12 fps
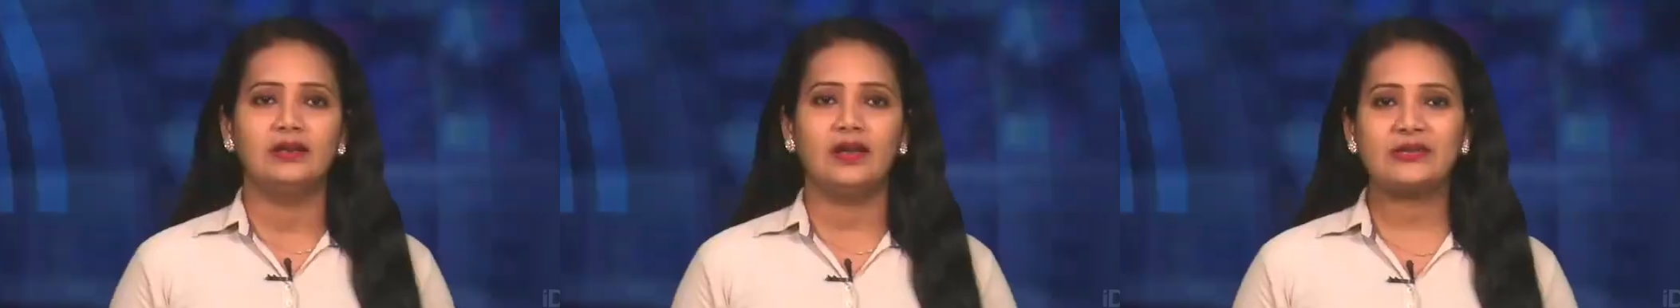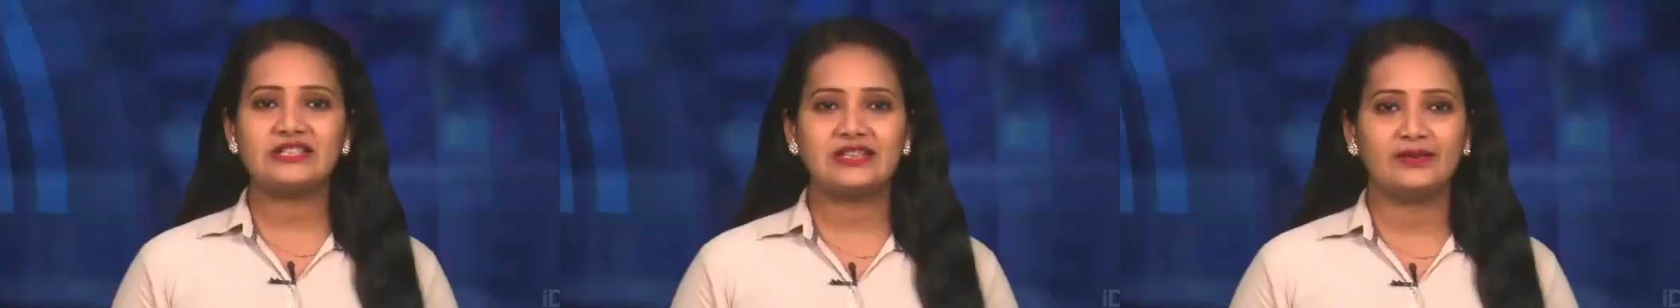
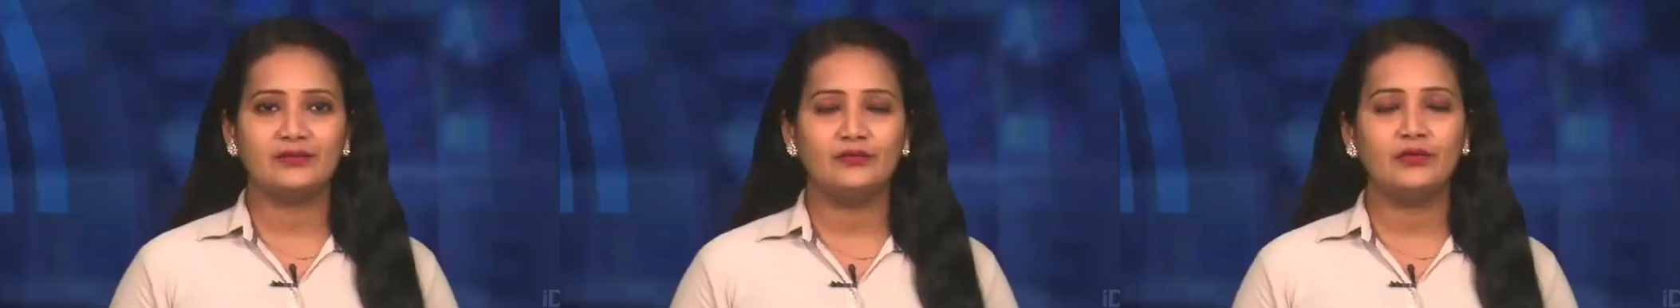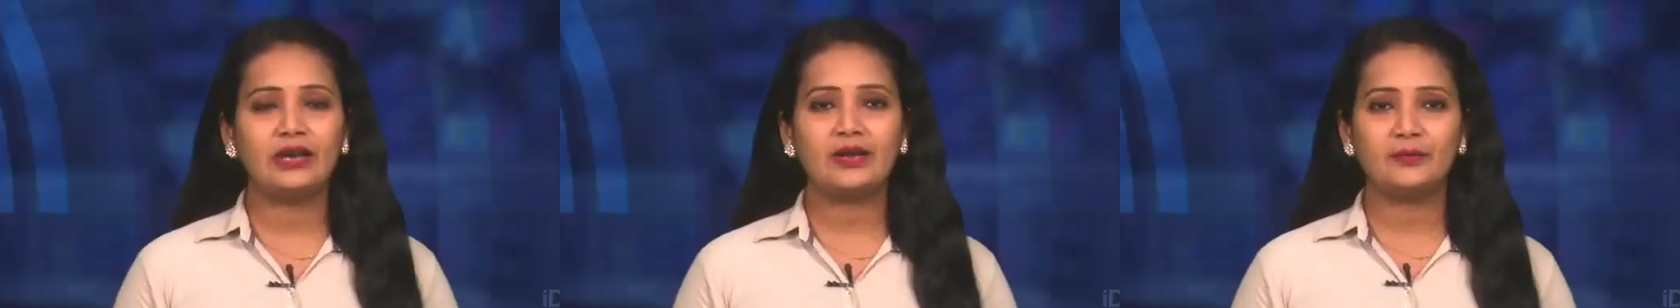నమస్తే
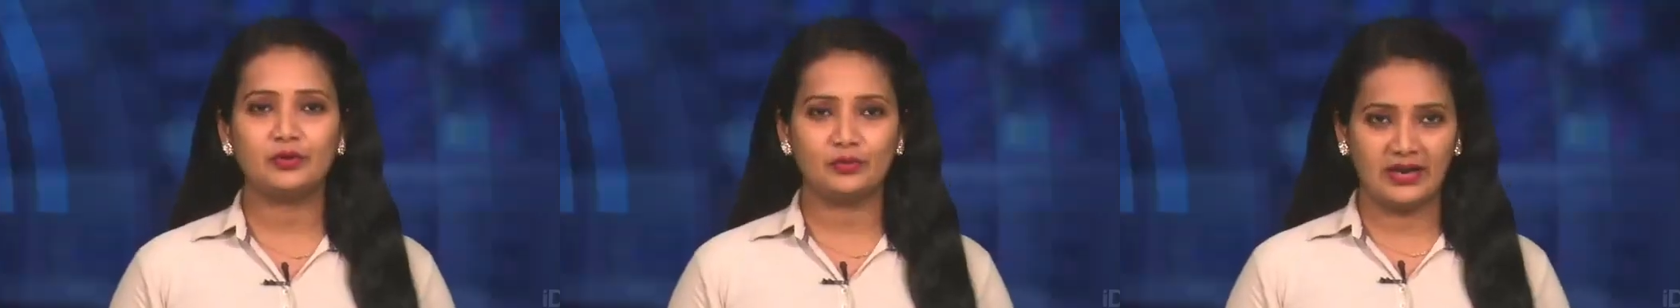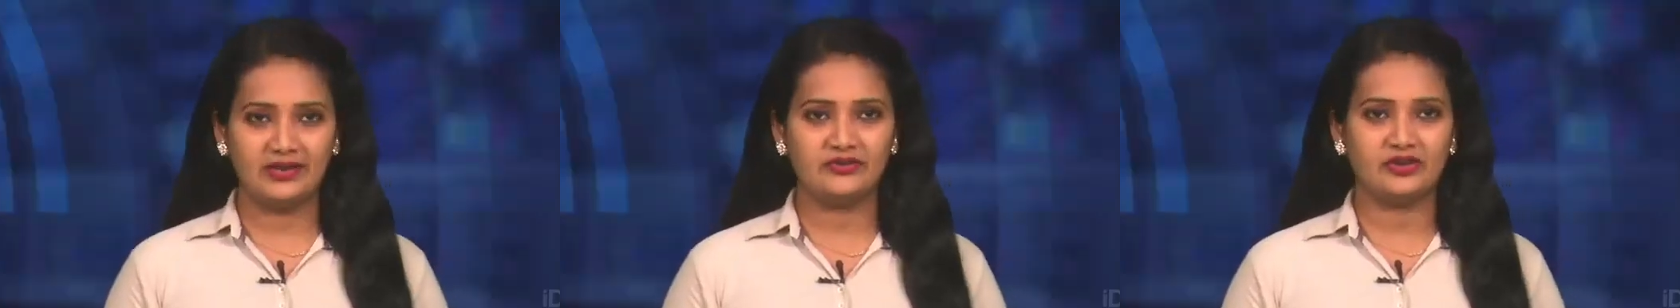వెల్కమ్ టు
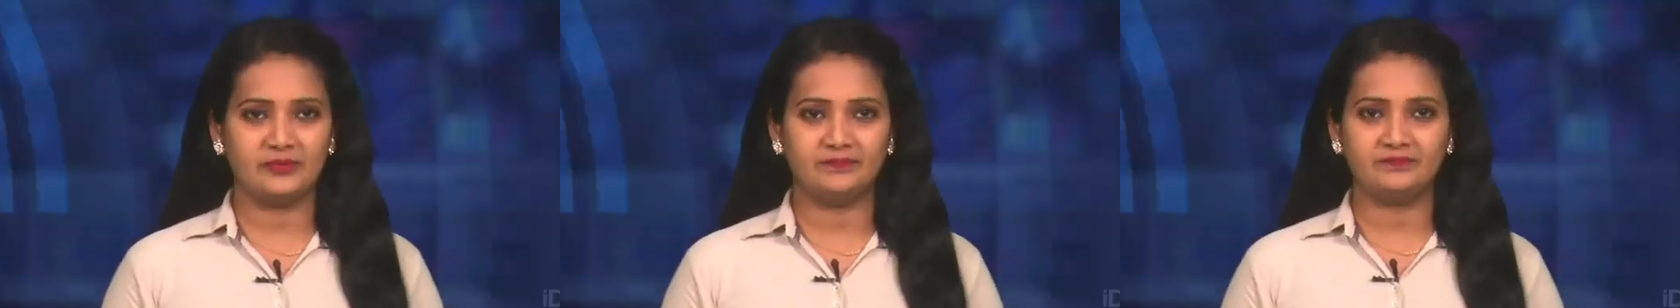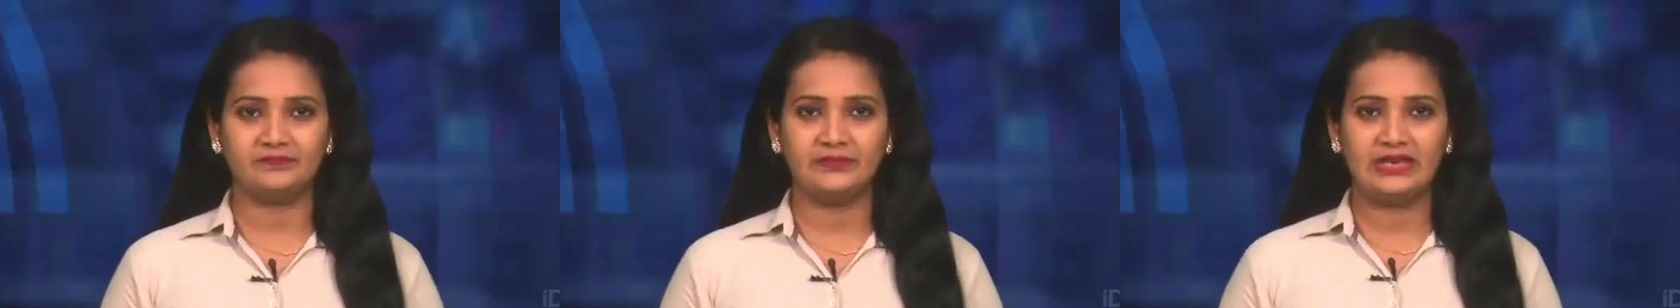ఐ డ్రీమ్
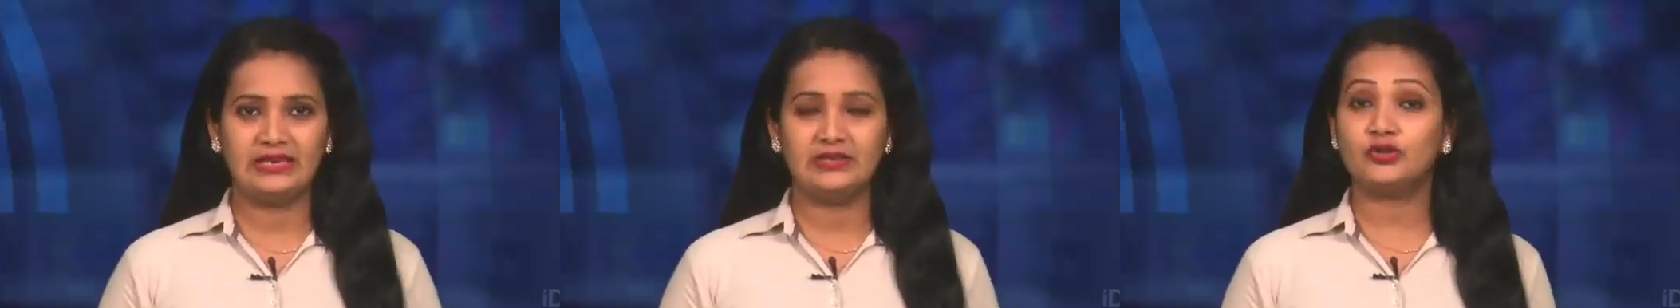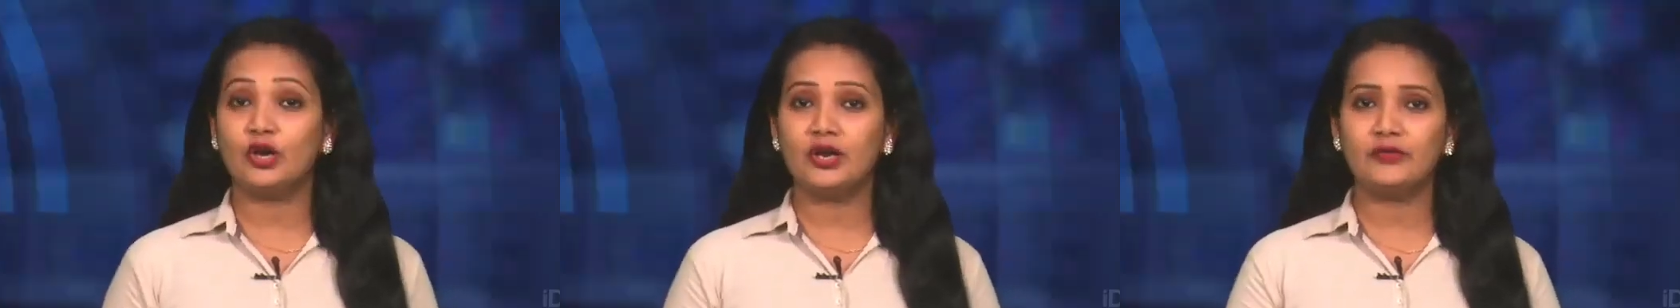
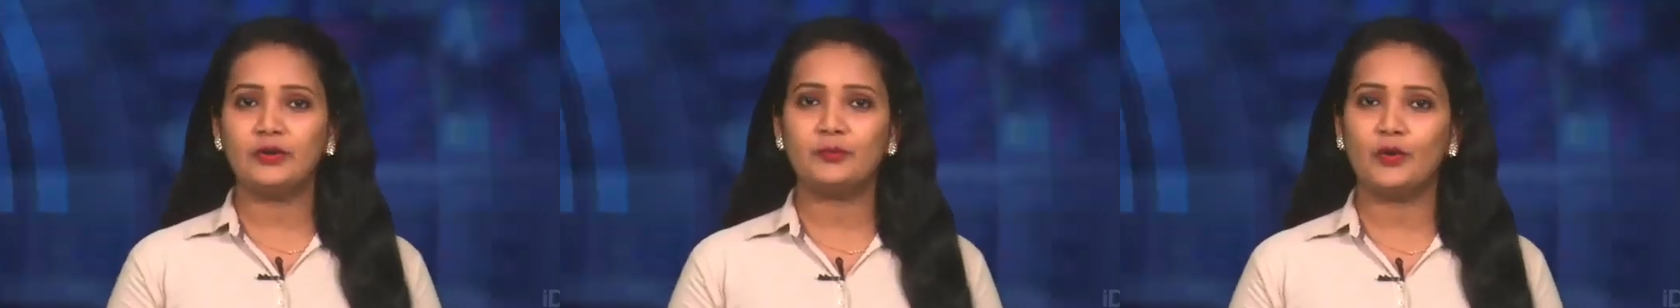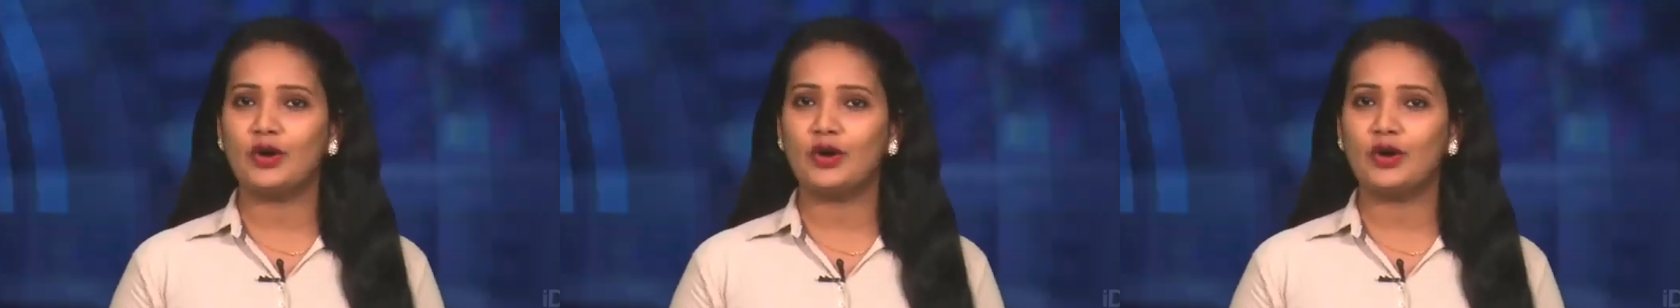టాలీవుడ్